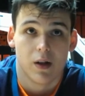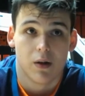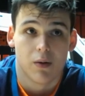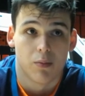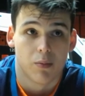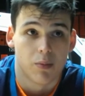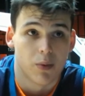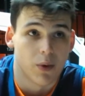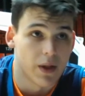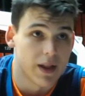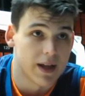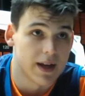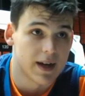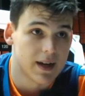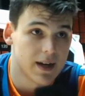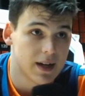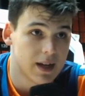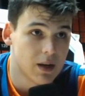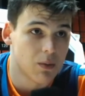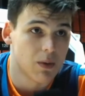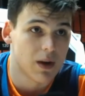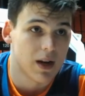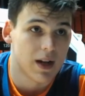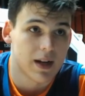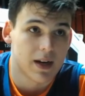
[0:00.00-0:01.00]
pueda
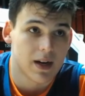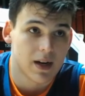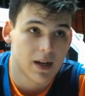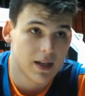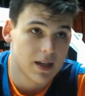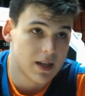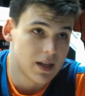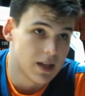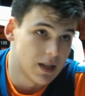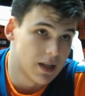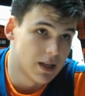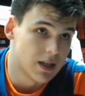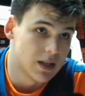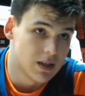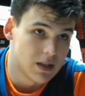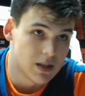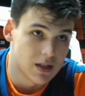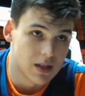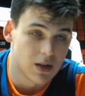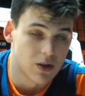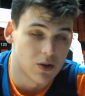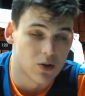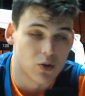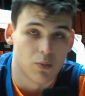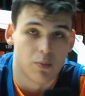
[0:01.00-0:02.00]
igualarle y si
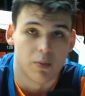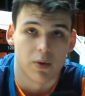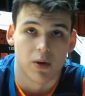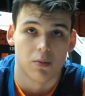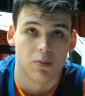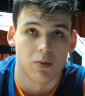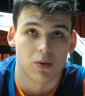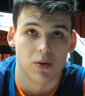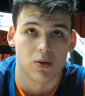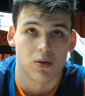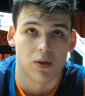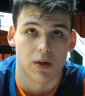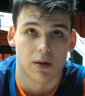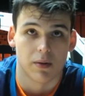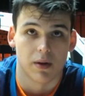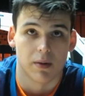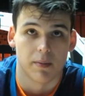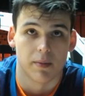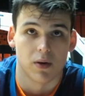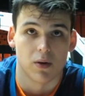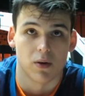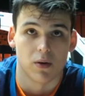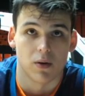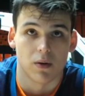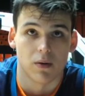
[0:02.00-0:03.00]
lo supero pues todavía
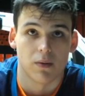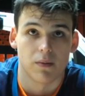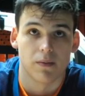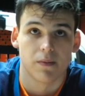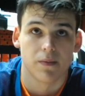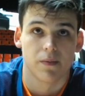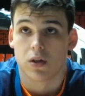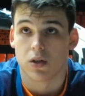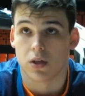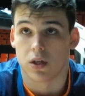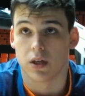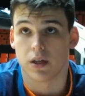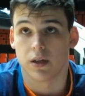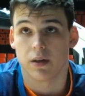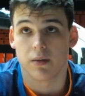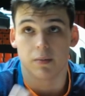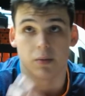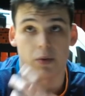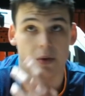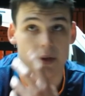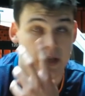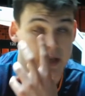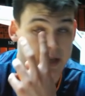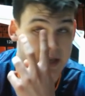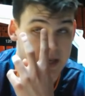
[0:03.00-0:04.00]
mejor. Sí,
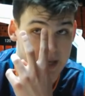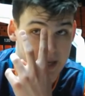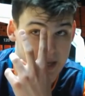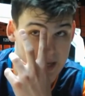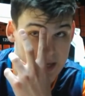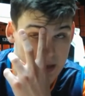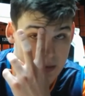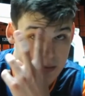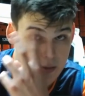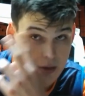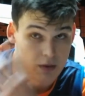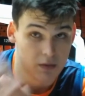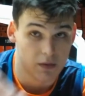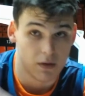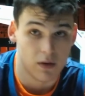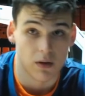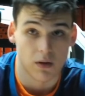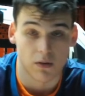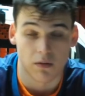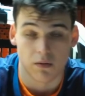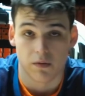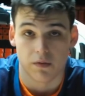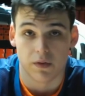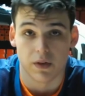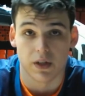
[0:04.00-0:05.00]
porque a nivel
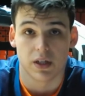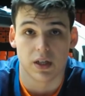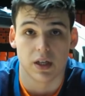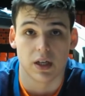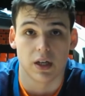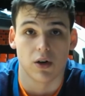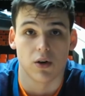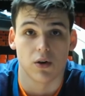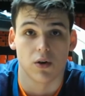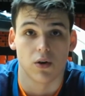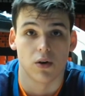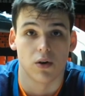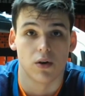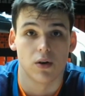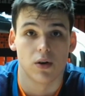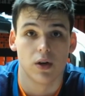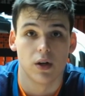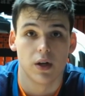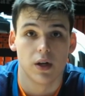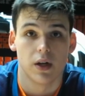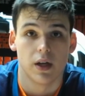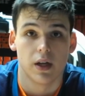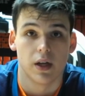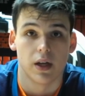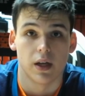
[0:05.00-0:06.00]
físico
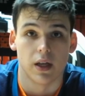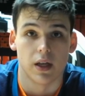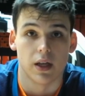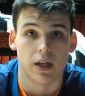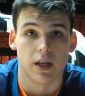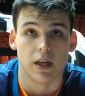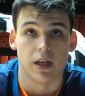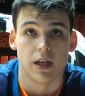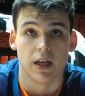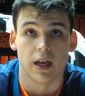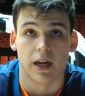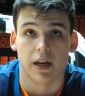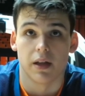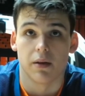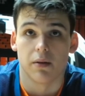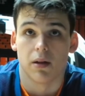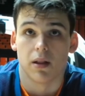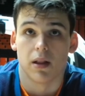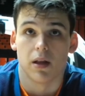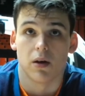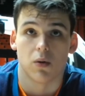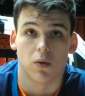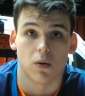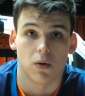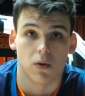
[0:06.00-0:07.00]
y a nivel
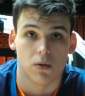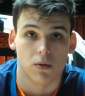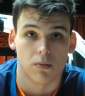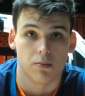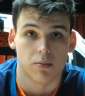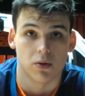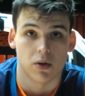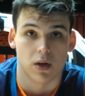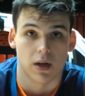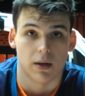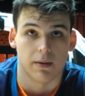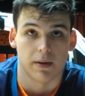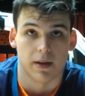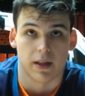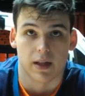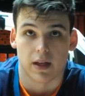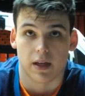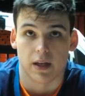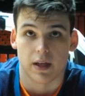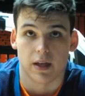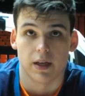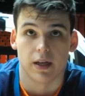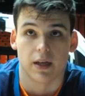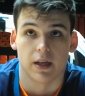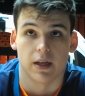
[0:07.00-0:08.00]
de juego pues la verdad
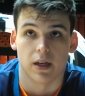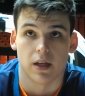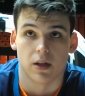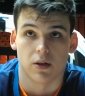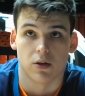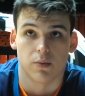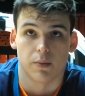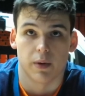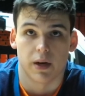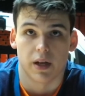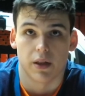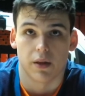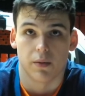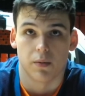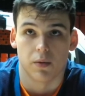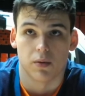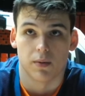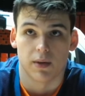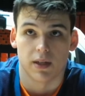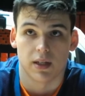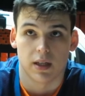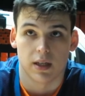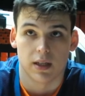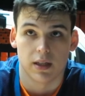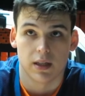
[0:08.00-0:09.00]
es que, nos parecemos
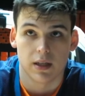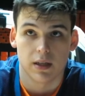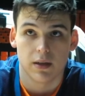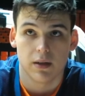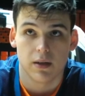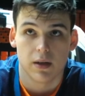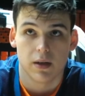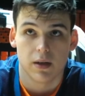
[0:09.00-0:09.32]
bastante,